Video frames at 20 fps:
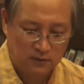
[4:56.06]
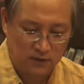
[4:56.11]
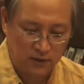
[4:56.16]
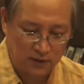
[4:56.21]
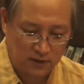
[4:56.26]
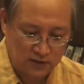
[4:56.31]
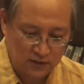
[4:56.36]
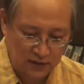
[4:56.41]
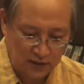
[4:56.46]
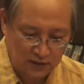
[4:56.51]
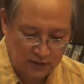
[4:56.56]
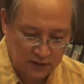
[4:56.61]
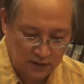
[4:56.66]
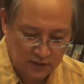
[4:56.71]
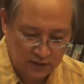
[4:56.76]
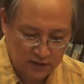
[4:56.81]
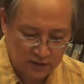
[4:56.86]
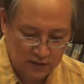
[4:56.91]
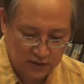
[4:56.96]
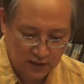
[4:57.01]
可以讲
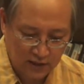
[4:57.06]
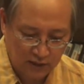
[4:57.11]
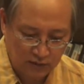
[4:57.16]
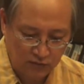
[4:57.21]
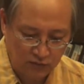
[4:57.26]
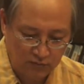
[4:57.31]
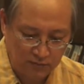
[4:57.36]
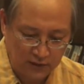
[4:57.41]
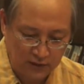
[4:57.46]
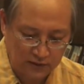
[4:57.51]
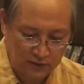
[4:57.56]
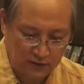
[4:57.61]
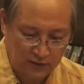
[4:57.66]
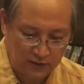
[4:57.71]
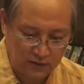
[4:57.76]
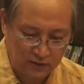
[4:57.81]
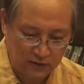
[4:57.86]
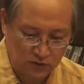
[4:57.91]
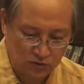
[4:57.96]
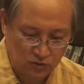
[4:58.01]
在希腊罗马的
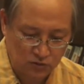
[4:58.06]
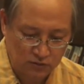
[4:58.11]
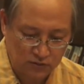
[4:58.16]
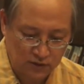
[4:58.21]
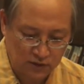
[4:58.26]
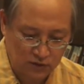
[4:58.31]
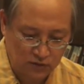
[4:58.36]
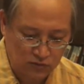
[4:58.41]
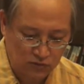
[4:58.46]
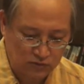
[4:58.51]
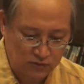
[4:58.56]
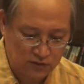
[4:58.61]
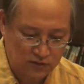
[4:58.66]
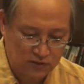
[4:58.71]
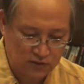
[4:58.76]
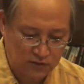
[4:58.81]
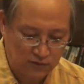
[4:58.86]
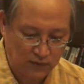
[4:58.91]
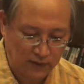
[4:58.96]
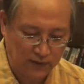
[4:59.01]
一个宗教中
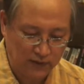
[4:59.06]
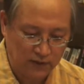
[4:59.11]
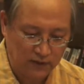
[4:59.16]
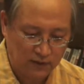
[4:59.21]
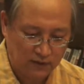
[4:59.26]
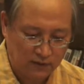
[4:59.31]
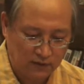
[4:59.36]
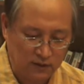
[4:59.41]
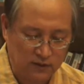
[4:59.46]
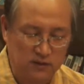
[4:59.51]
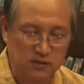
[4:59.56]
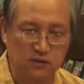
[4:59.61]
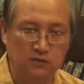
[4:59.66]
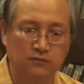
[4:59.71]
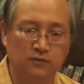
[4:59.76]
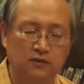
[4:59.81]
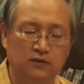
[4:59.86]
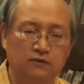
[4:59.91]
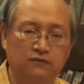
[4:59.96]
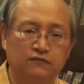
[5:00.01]
心之外，也
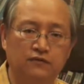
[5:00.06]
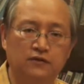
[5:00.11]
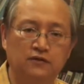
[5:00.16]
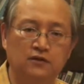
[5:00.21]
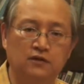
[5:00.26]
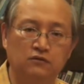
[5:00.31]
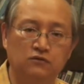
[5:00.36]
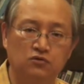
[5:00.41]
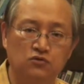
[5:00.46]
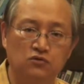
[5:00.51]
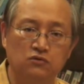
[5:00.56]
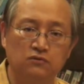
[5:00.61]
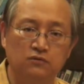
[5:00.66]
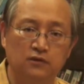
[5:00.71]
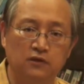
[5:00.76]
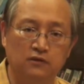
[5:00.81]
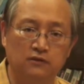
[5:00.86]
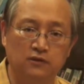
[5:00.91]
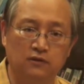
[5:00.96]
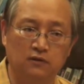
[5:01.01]
成为一个非常
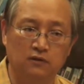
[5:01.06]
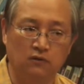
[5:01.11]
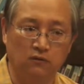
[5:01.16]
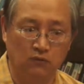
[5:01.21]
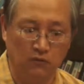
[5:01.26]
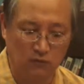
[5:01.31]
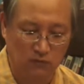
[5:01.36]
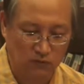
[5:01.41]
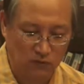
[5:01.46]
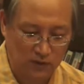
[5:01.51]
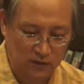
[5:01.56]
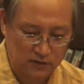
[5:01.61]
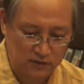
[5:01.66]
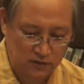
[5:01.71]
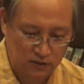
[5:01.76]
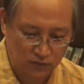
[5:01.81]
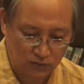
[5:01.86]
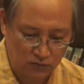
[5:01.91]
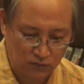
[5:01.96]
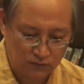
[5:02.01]
重要的一个文化
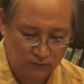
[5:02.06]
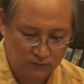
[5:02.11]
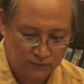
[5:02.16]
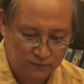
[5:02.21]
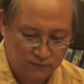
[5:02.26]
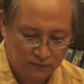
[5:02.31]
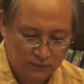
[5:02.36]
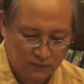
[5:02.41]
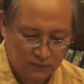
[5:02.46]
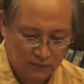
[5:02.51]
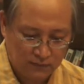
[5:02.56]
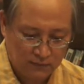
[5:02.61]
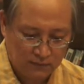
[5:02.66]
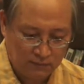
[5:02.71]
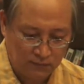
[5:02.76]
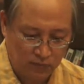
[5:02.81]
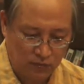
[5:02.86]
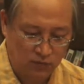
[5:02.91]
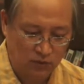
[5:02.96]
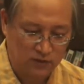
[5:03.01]
之都。
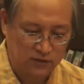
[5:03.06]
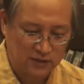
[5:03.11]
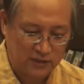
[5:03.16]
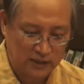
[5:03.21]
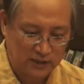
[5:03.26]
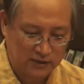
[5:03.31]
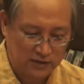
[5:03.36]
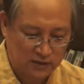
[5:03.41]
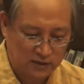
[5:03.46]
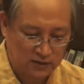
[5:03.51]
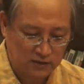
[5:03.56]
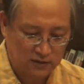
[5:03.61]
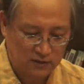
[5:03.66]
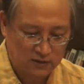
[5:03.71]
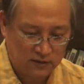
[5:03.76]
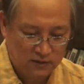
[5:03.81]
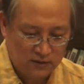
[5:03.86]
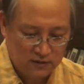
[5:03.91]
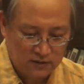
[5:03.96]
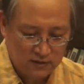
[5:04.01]
不过，在这
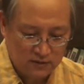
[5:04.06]
个